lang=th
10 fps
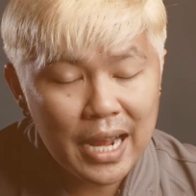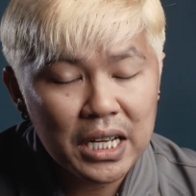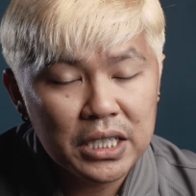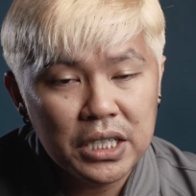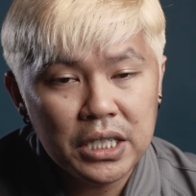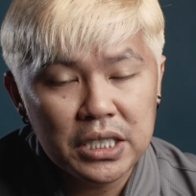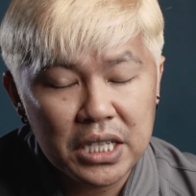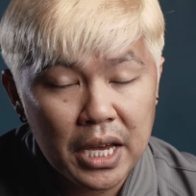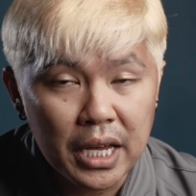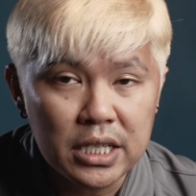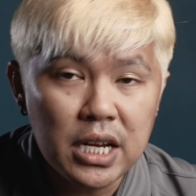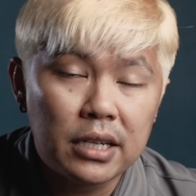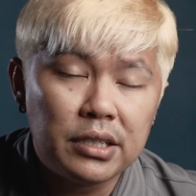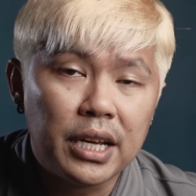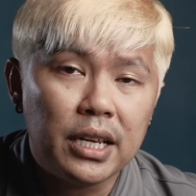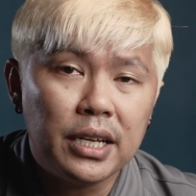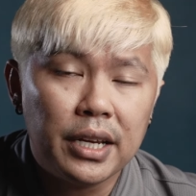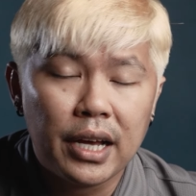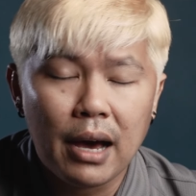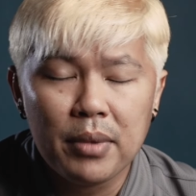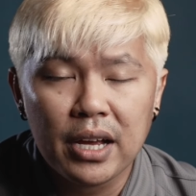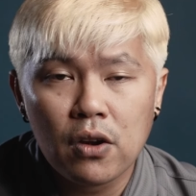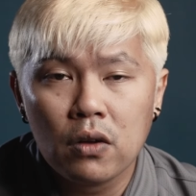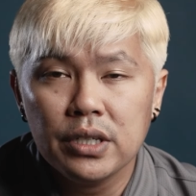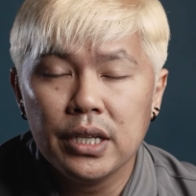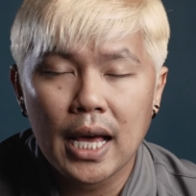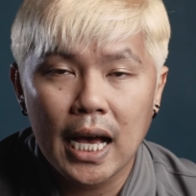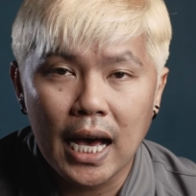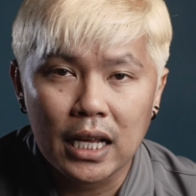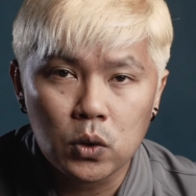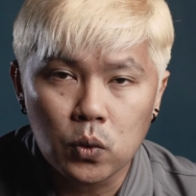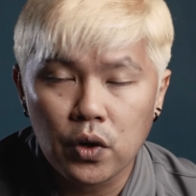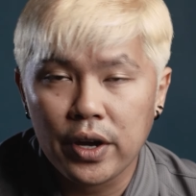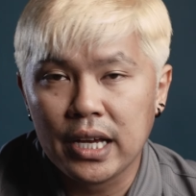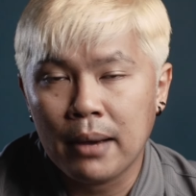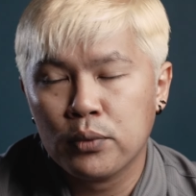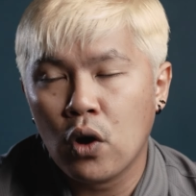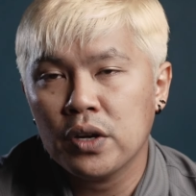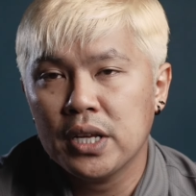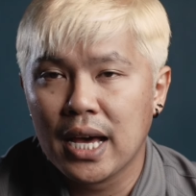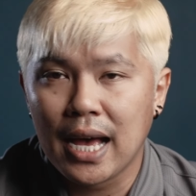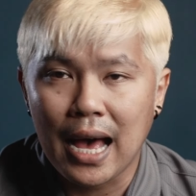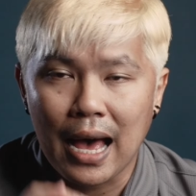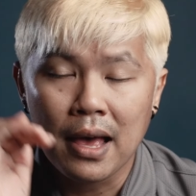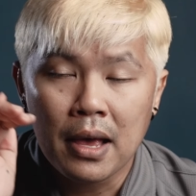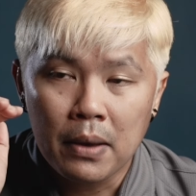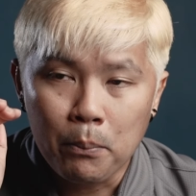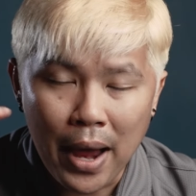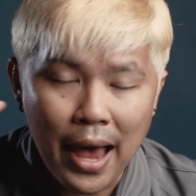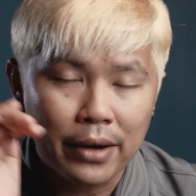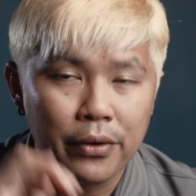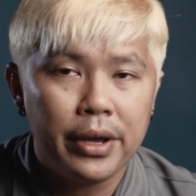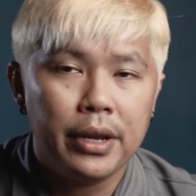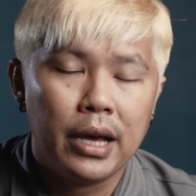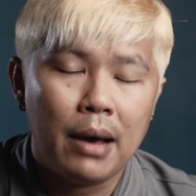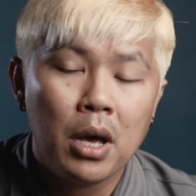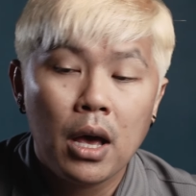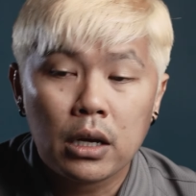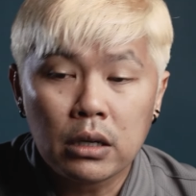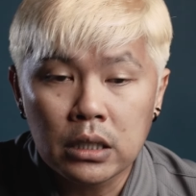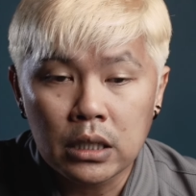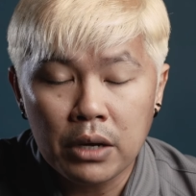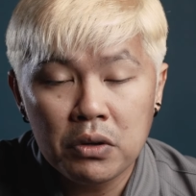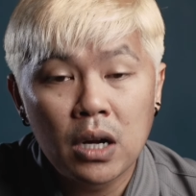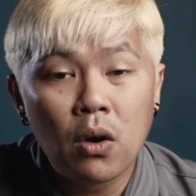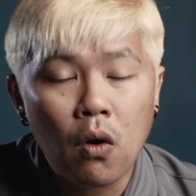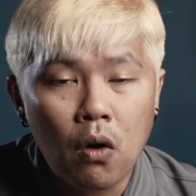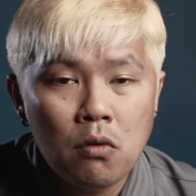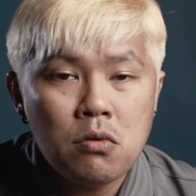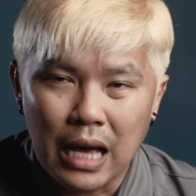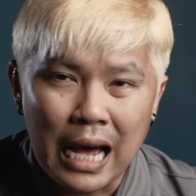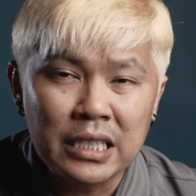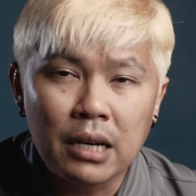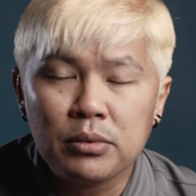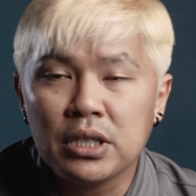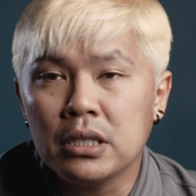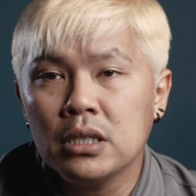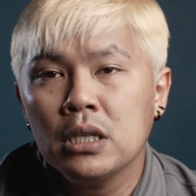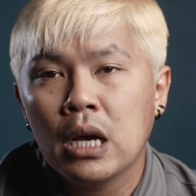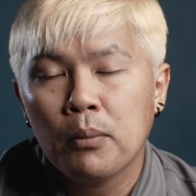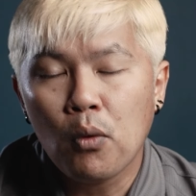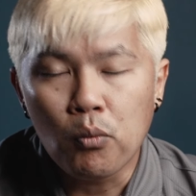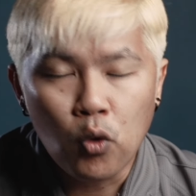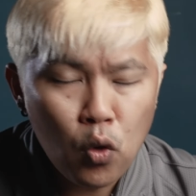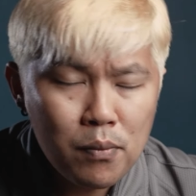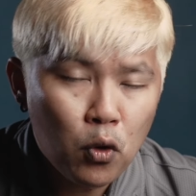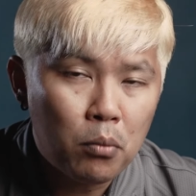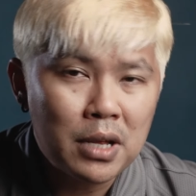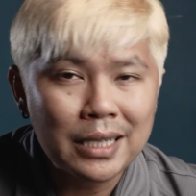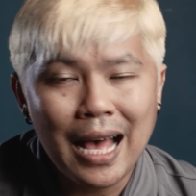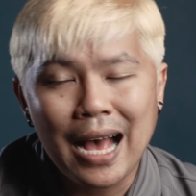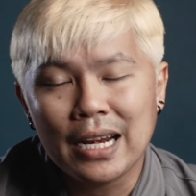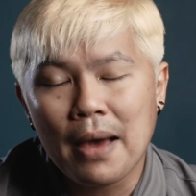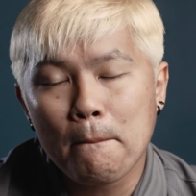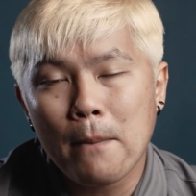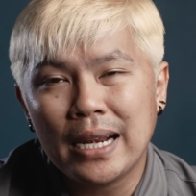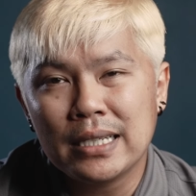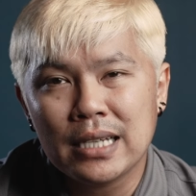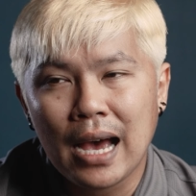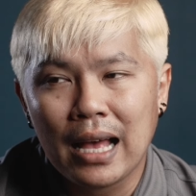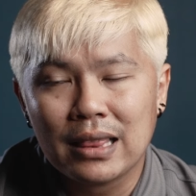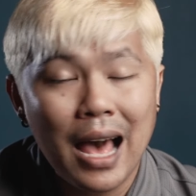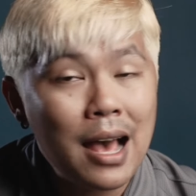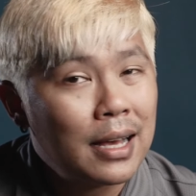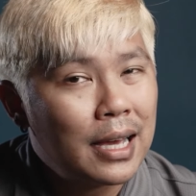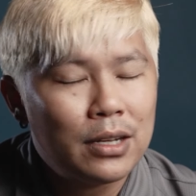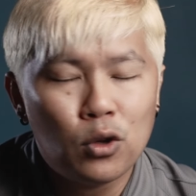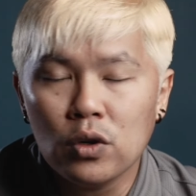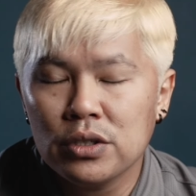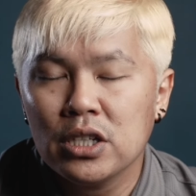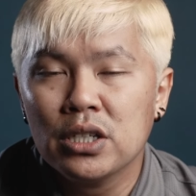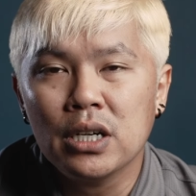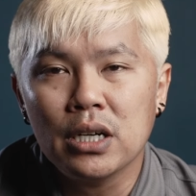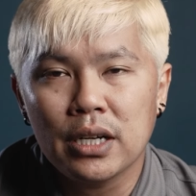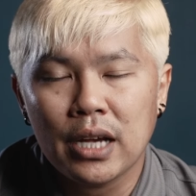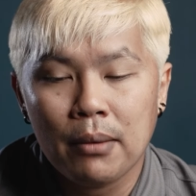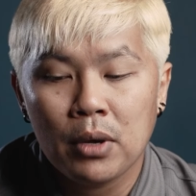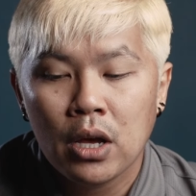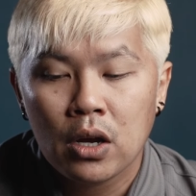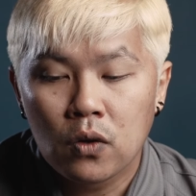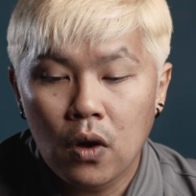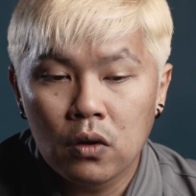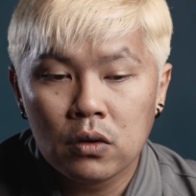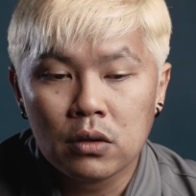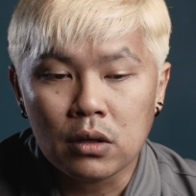งแรกเลยที่จะเห็นชัดเจนเลยนะครับในกล้องที่ราคาถูกหน่อยกับกล้องที่ราคาแพงหน่อยนะครับก็คือในเรื่องของการจับถือปุ่มควบคุมต่างๆเนี่ยมันจะต่างกันโดยสิ้นเชิงนะครับกล้อง